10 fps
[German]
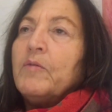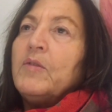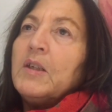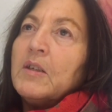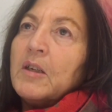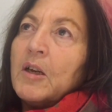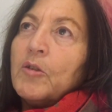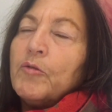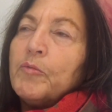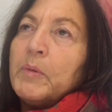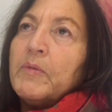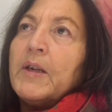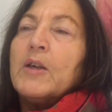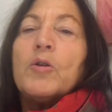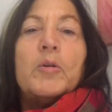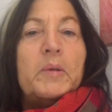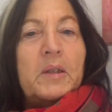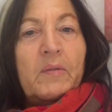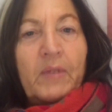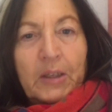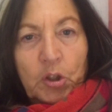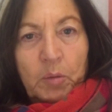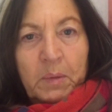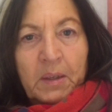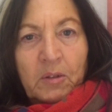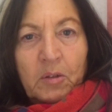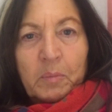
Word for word: Wie ich den aufbewahre, ob ich den wegschmeiße,